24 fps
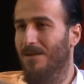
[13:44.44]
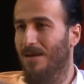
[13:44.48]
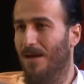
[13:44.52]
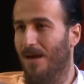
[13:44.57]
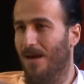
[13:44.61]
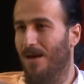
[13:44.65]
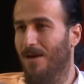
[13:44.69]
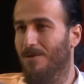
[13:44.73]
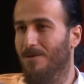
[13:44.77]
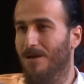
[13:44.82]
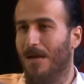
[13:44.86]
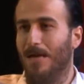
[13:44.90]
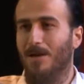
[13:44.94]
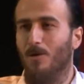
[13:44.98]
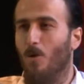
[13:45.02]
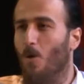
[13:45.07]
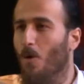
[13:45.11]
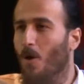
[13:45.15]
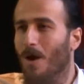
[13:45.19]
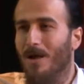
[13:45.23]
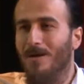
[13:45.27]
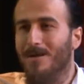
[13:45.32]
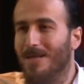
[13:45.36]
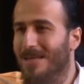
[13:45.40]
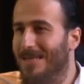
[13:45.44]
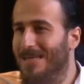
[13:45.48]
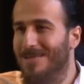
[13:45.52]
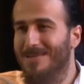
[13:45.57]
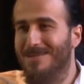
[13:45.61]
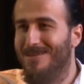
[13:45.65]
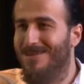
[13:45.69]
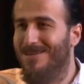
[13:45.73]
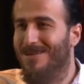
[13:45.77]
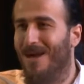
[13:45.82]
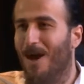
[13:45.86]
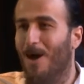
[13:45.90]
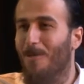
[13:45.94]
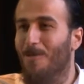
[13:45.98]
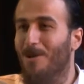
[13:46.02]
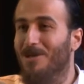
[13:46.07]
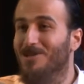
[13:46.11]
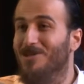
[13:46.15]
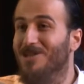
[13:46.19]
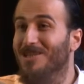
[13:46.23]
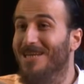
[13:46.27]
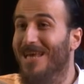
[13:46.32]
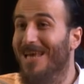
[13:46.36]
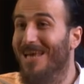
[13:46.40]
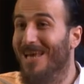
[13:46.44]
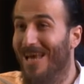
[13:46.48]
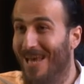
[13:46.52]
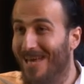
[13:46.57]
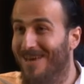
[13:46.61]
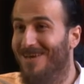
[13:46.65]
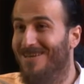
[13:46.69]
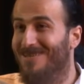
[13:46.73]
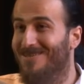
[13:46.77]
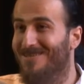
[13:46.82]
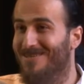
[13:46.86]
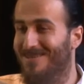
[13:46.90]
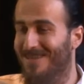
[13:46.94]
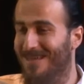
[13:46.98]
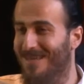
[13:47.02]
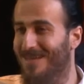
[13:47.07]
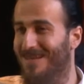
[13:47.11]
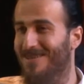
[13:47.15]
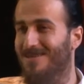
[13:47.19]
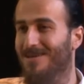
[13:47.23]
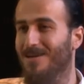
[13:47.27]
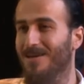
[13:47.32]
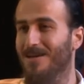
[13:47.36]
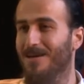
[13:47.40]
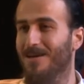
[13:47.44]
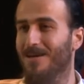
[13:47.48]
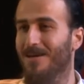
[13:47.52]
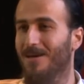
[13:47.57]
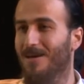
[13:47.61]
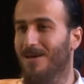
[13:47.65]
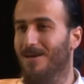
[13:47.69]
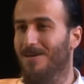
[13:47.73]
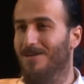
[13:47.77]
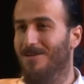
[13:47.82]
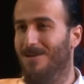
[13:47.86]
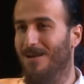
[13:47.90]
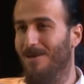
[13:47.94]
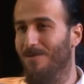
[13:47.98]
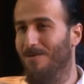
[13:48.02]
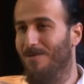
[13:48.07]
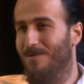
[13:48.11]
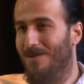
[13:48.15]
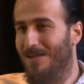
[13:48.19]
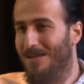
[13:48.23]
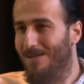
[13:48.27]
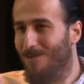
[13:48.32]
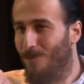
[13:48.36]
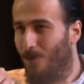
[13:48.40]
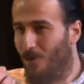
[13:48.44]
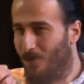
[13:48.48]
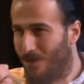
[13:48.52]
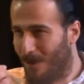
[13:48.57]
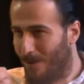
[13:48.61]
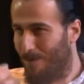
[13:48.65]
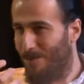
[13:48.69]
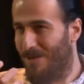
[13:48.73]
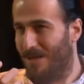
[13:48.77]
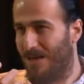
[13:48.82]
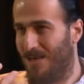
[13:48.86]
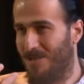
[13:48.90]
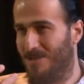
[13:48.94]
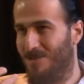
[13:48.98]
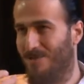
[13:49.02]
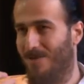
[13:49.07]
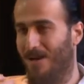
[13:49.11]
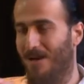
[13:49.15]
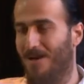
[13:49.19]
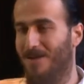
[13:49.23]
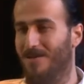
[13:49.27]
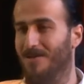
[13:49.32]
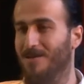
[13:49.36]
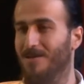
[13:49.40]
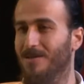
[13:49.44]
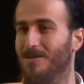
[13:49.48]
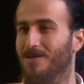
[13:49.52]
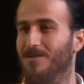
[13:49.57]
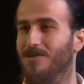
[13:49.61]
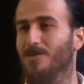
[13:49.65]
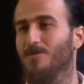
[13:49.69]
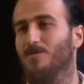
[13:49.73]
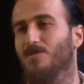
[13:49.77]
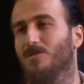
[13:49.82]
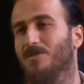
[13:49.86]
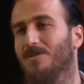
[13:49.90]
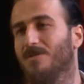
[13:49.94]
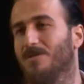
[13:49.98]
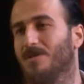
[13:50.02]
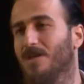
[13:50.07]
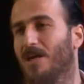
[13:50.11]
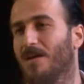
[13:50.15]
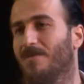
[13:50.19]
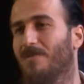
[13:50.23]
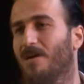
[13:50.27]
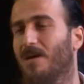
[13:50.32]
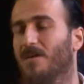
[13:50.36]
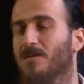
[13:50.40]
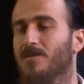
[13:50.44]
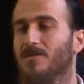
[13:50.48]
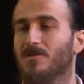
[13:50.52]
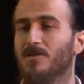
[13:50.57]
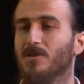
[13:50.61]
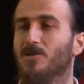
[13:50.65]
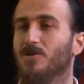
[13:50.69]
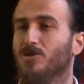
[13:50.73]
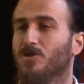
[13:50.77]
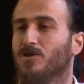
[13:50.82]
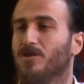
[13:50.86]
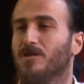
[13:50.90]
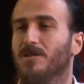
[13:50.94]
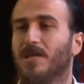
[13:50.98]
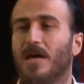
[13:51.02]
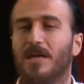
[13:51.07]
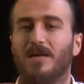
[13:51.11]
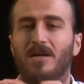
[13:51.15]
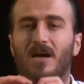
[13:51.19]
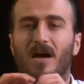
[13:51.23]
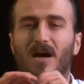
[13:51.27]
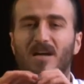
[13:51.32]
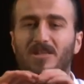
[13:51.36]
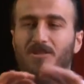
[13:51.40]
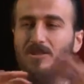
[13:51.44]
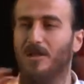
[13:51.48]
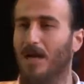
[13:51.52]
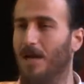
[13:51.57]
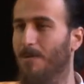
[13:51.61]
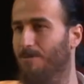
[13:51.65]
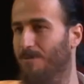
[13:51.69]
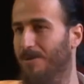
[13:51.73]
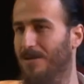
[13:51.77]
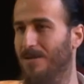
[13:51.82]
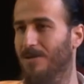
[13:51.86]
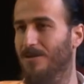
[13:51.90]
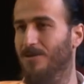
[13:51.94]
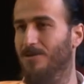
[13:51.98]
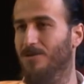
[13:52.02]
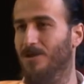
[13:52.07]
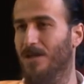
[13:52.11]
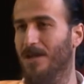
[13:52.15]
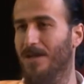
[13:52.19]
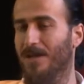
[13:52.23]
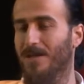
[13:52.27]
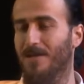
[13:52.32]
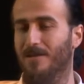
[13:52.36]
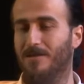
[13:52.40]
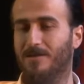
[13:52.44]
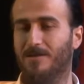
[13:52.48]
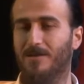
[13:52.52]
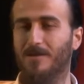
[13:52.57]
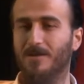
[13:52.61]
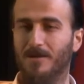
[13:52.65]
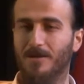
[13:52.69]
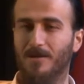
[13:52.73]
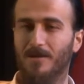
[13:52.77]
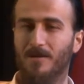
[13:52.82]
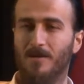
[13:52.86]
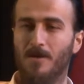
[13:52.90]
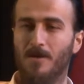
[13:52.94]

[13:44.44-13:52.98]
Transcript: ya. Yani o an ne, Klasik amacı ne? Evet denedi. Tamam mı? Limondan biraz vardı. İşte bu şey vardı. Sıkıştır. Yani acayip bir şeye gittik.